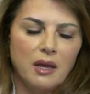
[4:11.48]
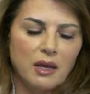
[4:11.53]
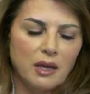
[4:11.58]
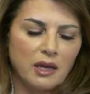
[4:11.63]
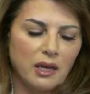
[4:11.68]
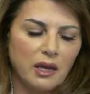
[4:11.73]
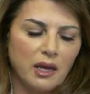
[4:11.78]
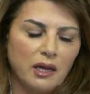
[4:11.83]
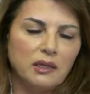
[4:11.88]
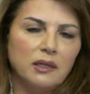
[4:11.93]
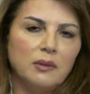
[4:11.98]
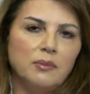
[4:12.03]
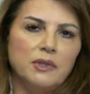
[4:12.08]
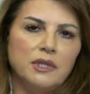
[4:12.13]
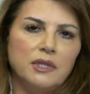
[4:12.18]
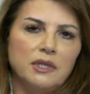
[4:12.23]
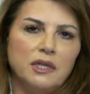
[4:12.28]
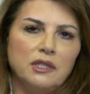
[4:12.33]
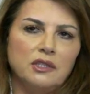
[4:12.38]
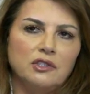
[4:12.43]
احنا
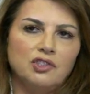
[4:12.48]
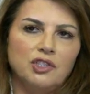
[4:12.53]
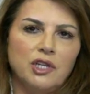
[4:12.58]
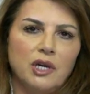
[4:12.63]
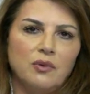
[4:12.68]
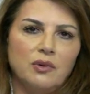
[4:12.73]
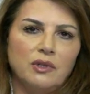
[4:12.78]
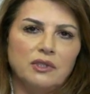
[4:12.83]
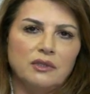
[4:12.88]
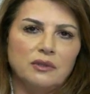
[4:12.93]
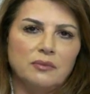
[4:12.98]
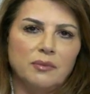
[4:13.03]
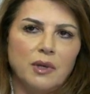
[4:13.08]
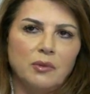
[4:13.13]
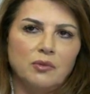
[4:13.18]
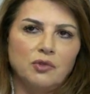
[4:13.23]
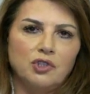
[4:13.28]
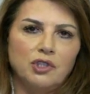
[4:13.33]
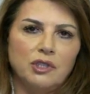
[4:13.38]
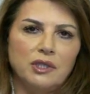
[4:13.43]
بدنا نتجاوز
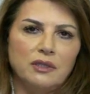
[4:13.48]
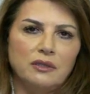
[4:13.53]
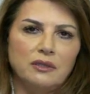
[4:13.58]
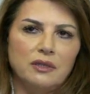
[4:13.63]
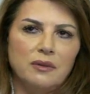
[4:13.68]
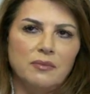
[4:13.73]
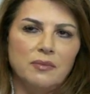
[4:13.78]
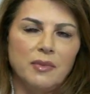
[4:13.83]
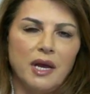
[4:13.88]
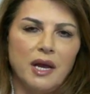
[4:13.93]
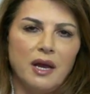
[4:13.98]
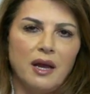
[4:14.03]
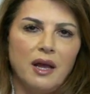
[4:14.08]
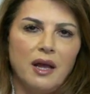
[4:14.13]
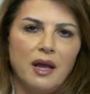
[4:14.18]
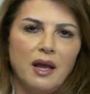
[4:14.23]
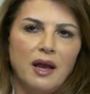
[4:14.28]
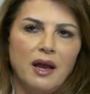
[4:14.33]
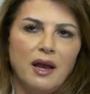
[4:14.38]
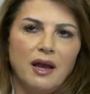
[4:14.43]
معمودية الماء
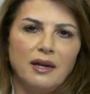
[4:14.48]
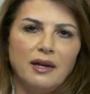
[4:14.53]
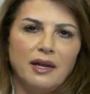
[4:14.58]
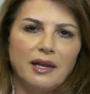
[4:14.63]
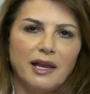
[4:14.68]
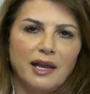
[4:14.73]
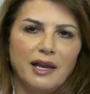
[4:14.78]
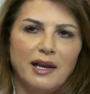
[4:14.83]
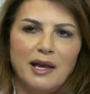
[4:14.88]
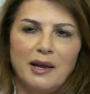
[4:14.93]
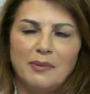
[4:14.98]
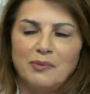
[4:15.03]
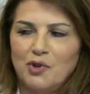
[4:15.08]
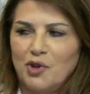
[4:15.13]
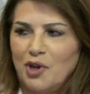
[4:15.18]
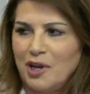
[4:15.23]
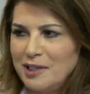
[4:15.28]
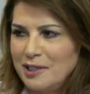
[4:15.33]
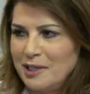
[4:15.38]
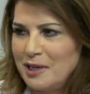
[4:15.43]
على كلام
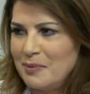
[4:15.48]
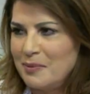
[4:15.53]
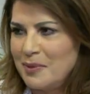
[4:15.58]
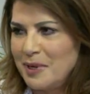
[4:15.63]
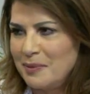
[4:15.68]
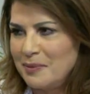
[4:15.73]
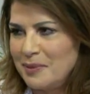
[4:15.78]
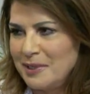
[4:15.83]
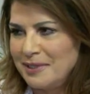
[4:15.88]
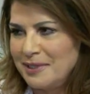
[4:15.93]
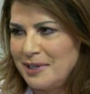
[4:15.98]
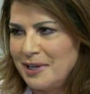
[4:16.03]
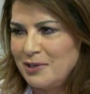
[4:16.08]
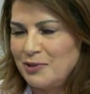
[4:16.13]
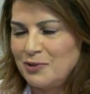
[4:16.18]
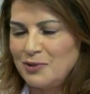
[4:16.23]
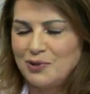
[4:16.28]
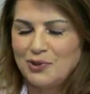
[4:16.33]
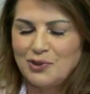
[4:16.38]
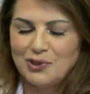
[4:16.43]
يوحنا المعمدان
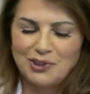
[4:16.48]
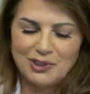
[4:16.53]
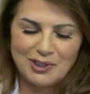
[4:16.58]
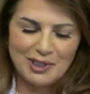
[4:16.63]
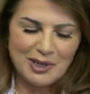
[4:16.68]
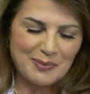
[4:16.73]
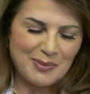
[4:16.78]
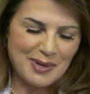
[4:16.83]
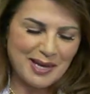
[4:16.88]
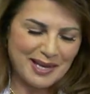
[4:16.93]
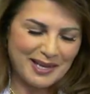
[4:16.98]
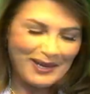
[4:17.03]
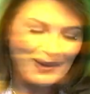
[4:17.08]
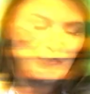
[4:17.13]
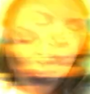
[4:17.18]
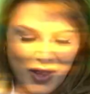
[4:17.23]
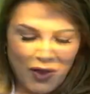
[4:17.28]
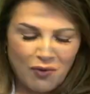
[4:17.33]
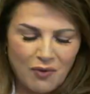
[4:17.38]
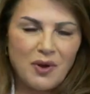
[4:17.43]
ونقص الباقي
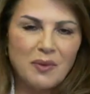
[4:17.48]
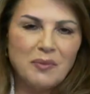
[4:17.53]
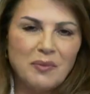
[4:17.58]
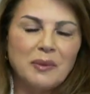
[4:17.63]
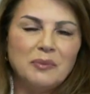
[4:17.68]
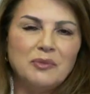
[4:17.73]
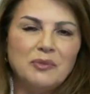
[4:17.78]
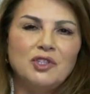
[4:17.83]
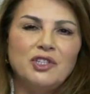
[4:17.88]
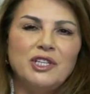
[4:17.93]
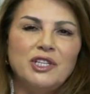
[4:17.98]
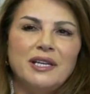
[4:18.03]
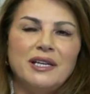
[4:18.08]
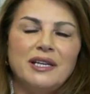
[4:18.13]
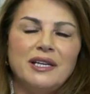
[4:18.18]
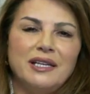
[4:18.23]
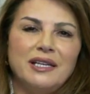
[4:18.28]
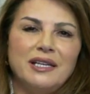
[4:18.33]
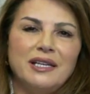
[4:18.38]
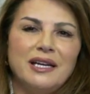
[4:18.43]
ومعمودية
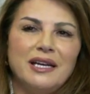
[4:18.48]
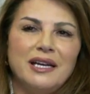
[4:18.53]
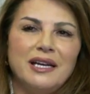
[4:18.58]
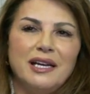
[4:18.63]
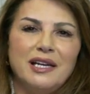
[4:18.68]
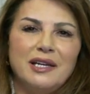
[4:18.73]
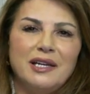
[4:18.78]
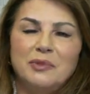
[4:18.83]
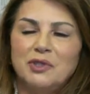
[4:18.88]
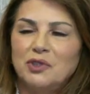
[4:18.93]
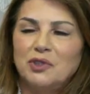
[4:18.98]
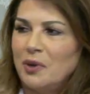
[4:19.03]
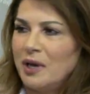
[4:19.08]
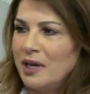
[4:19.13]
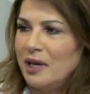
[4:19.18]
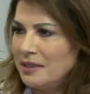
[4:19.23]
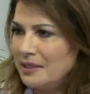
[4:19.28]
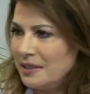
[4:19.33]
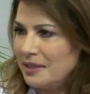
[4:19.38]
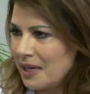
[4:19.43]
هي اللي
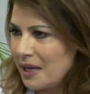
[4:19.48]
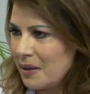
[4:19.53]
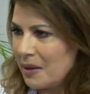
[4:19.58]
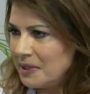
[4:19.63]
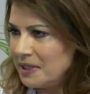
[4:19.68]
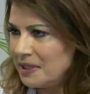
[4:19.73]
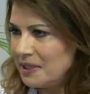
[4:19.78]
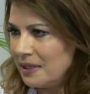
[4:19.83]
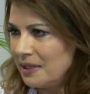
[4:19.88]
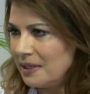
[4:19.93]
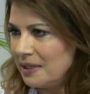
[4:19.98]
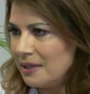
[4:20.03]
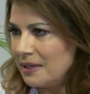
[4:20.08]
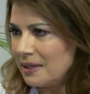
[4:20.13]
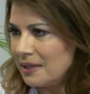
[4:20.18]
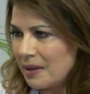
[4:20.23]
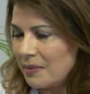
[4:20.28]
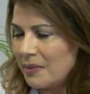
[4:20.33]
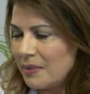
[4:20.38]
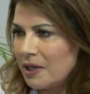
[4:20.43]
بتوحدنا كمسيحيين
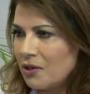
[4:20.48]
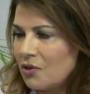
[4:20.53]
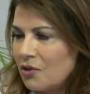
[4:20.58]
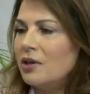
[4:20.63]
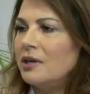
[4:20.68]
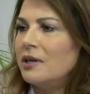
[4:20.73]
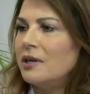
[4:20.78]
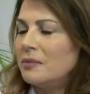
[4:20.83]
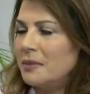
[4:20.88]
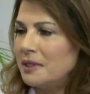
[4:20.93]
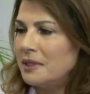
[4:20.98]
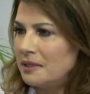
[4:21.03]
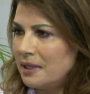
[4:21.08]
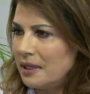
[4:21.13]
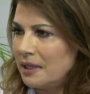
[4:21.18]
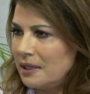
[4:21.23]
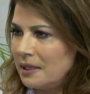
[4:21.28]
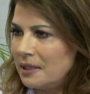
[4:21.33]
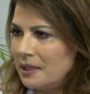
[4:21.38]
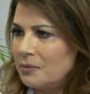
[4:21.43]
كمان كل
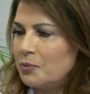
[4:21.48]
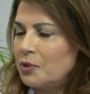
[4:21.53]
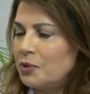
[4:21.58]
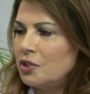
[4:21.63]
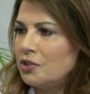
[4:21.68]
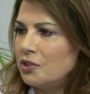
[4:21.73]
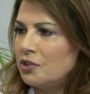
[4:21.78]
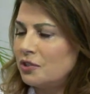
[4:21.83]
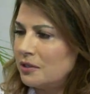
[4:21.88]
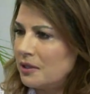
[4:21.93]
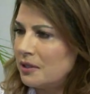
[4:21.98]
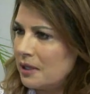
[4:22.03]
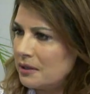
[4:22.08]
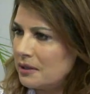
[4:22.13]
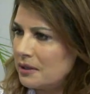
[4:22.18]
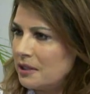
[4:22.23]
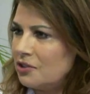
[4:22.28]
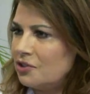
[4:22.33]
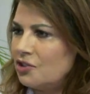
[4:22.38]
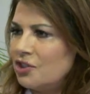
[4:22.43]
المسيحيين نعم.
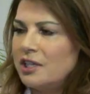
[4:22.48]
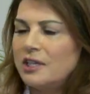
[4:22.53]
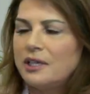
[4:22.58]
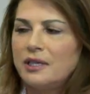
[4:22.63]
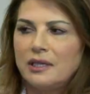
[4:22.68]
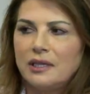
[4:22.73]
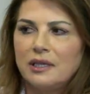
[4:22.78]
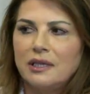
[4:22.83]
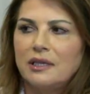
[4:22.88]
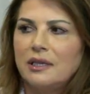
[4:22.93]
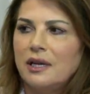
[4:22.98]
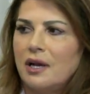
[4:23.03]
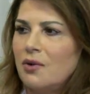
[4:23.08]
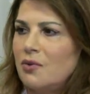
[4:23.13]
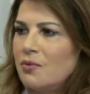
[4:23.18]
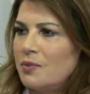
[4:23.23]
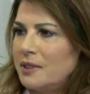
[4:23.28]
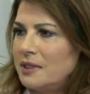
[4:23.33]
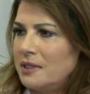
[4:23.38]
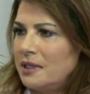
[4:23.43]
بروتستانت إنجيليين أو
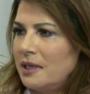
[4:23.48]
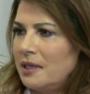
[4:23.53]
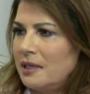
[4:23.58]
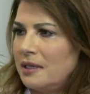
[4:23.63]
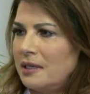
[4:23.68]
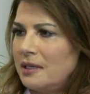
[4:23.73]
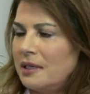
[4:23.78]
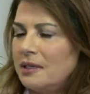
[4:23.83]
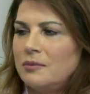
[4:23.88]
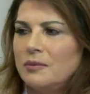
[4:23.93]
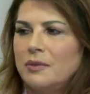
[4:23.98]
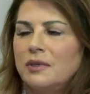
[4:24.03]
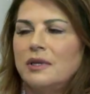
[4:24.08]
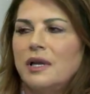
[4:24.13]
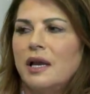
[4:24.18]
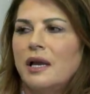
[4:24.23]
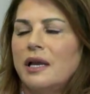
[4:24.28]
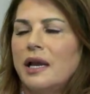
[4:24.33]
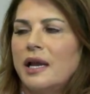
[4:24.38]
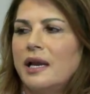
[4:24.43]
مسيحيين بالزبط.
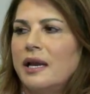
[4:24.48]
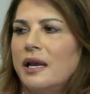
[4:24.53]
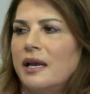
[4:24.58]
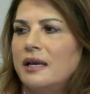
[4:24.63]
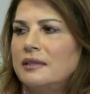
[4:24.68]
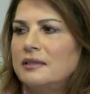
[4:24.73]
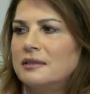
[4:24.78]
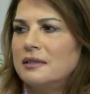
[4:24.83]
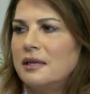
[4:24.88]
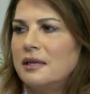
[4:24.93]
من كنائس